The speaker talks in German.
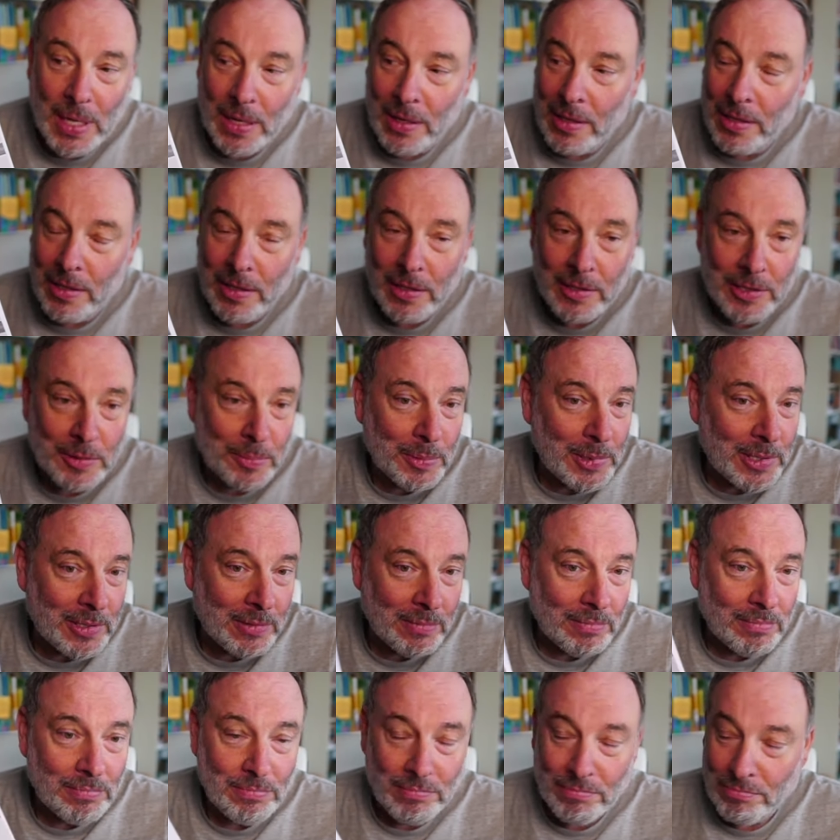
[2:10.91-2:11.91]
Äh, ist ein
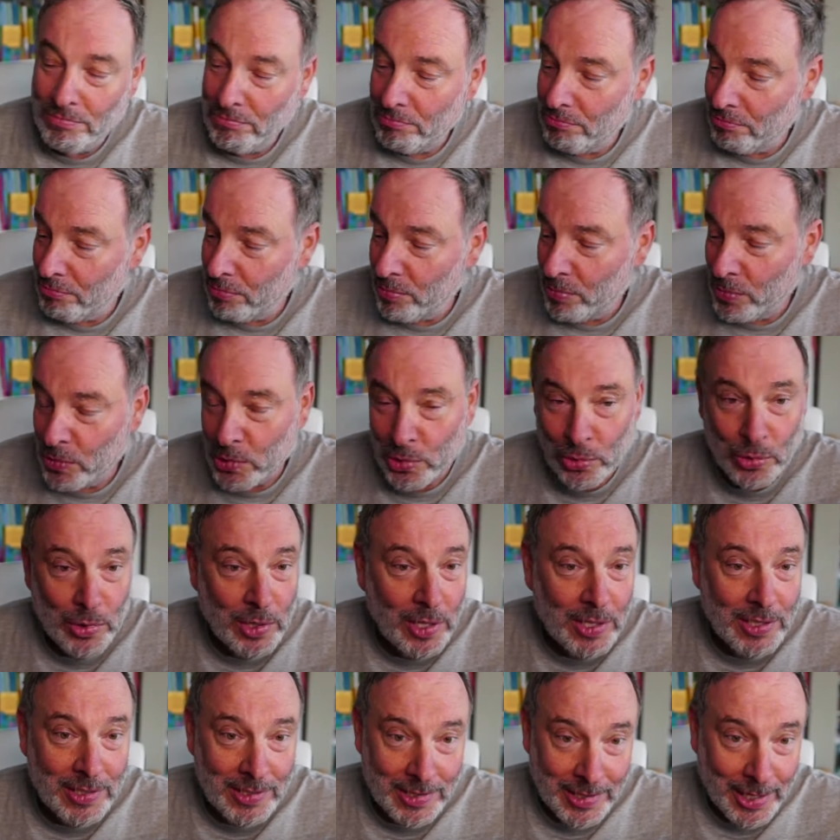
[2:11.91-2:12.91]
bisschen
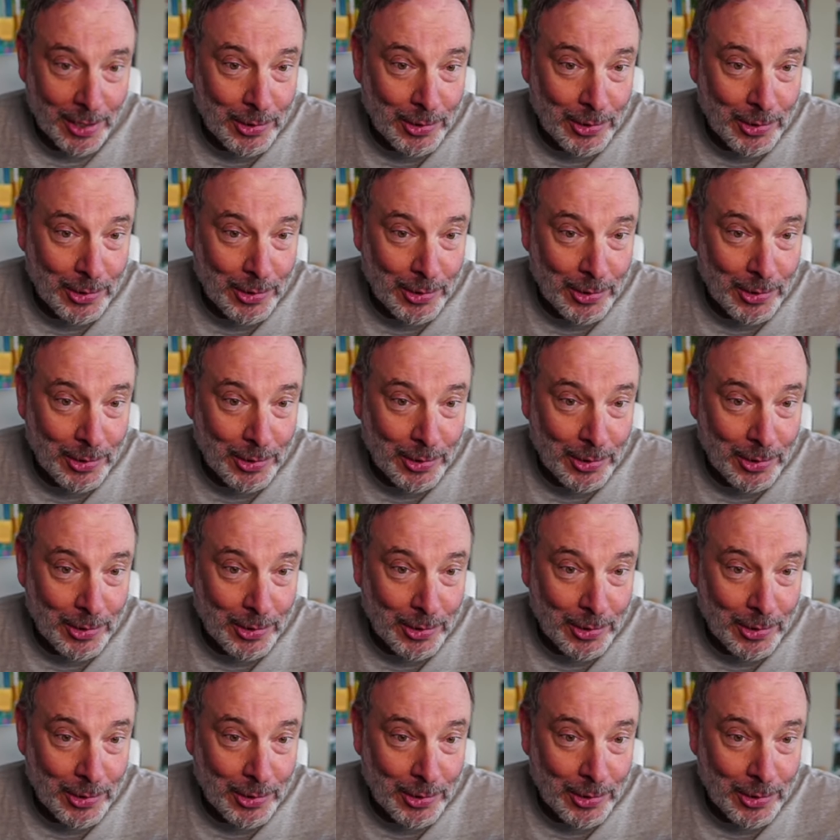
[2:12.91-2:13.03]
dünner, sehr